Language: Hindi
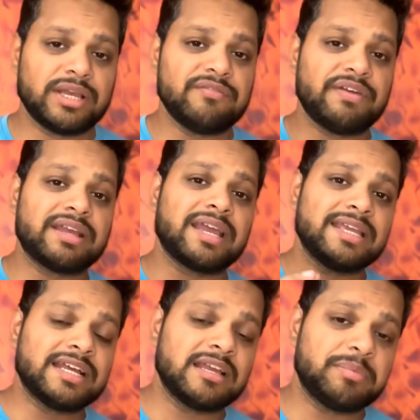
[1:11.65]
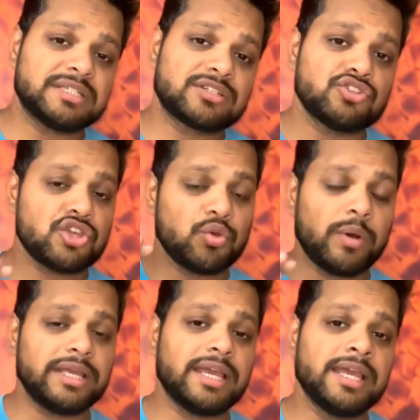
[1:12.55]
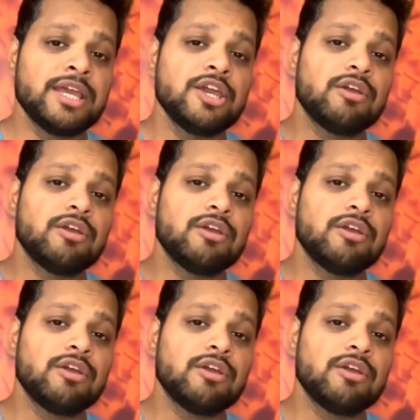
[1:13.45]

तो इनफैक्ट कहीं ना कहीं पर इसका जो यूआई है